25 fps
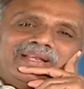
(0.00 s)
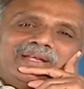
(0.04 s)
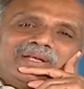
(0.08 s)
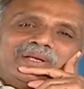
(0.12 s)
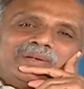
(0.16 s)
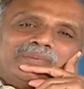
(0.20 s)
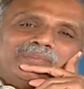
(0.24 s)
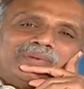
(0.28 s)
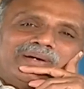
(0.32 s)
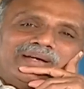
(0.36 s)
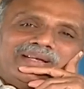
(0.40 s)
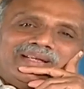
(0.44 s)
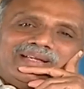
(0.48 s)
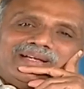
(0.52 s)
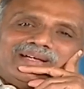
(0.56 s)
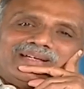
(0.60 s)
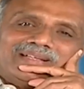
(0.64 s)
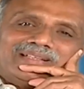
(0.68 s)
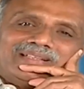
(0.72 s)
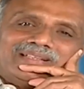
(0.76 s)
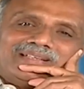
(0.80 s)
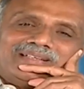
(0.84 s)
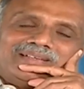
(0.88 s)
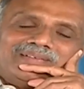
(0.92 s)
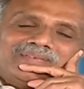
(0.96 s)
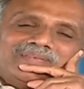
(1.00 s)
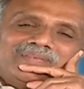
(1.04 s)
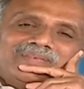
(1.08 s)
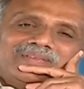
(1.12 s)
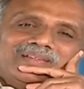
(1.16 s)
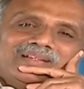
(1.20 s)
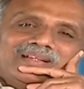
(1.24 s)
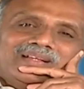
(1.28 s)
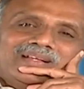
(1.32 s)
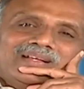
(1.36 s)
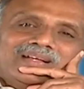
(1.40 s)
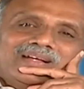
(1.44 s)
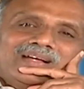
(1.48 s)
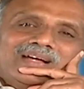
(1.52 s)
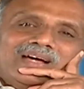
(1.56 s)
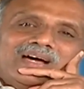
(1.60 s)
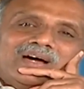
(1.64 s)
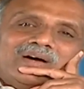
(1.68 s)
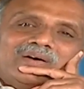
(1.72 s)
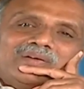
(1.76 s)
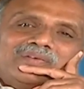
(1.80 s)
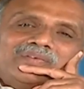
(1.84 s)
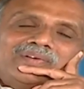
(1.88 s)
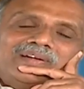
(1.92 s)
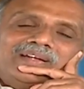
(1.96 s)
என்றும் அழியாது
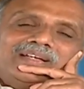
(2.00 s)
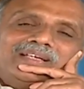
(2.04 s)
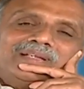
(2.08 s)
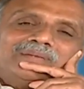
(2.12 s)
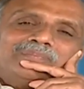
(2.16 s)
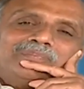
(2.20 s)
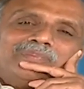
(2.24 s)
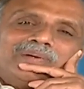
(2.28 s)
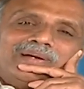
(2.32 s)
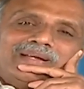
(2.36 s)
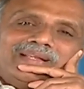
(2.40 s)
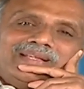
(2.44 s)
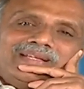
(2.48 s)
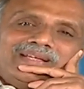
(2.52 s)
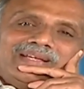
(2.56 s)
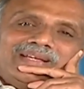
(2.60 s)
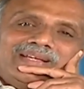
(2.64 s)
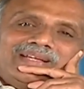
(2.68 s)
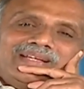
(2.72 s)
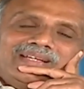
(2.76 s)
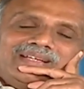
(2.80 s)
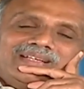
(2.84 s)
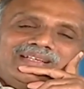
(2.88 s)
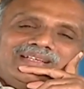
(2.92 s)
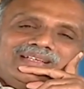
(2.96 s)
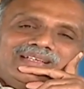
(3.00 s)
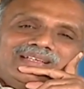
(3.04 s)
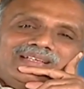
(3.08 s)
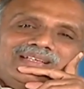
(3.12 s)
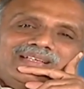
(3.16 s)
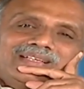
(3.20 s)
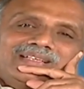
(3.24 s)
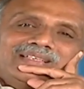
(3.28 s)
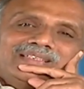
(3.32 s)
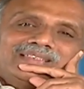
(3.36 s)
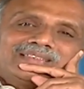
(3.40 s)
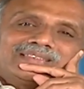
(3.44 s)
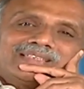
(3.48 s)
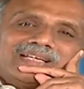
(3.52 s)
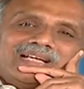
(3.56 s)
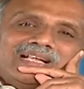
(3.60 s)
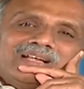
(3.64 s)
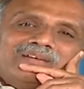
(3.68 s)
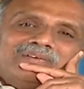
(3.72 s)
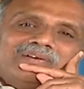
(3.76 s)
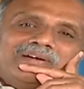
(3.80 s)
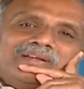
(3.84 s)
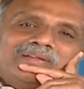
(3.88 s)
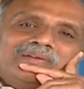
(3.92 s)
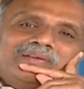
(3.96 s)
அவர் விட்ட பணியை
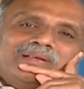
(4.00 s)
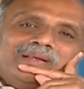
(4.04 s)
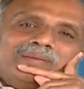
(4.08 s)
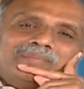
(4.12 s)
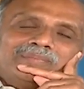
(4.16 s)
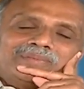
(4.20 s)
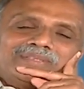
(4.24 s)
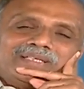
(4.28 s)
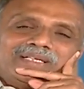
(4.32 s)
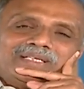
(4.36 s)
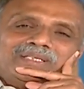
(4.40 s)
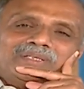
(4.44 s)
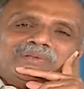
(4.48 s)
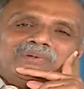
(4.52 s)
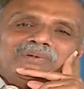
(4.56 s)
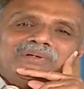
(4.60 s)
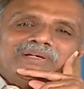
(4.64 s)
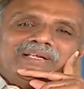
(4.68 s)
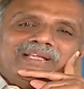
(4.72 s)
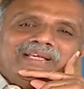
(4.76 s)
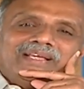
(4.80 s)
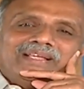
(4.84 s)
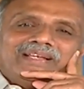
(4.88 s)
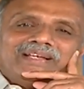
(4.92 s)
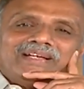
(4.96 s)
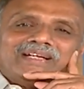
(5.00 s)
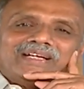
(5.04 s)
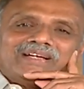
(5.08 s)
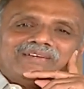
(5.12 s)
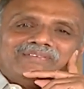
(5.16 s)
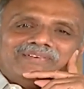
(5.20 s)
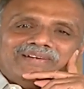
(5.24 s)
செயல்வடிவில் நாம் செய்து கொண்டே இருக்க